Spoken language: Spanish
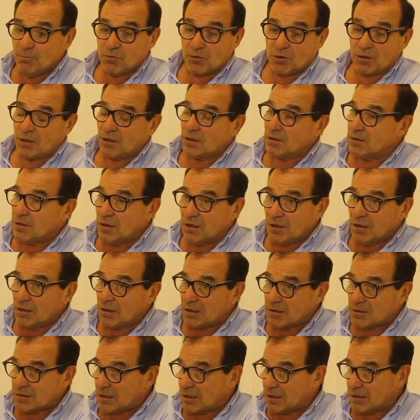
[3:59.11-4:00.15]
porque tienen
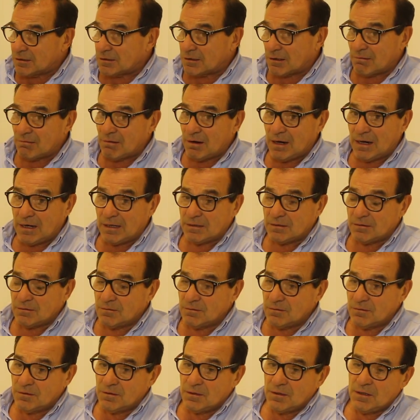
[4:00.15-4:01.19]
que seguir
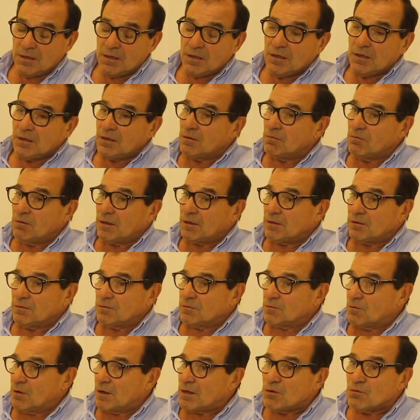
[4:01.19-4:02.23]
trabajando y bueno,
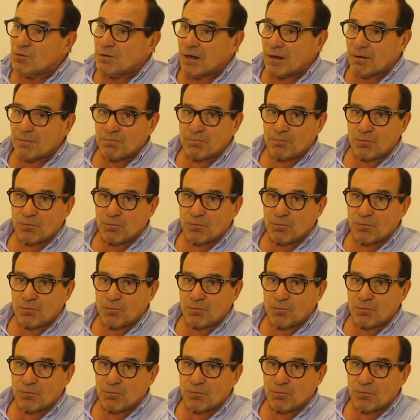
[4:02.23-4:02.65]
no hay una